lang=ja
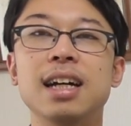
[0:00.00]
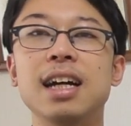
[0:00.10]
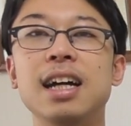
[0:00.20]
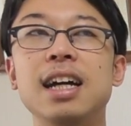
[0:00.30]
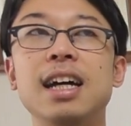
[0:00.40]

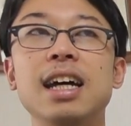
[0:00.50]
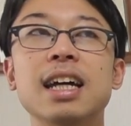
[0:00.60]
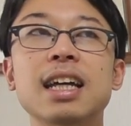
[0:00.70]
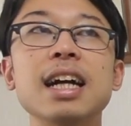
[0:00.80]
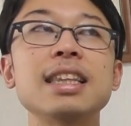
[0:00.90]

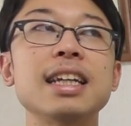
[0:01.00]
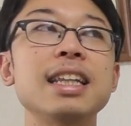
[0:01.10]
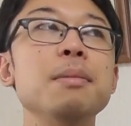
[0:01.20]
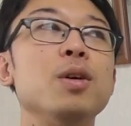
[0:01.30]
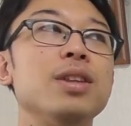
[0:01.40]
えー、帰ってき
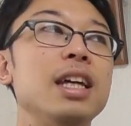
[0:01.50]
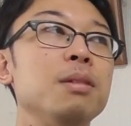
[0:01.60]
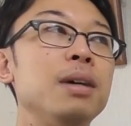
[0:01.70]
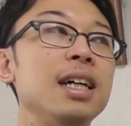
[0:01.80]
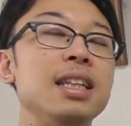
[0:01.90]
ても寝
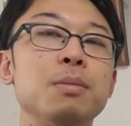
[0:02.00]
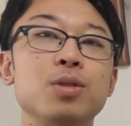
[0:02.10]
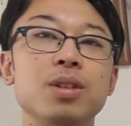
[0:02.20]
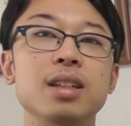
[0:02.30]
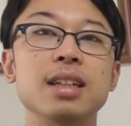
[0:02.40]
る前で
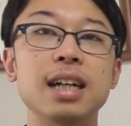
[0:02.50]
も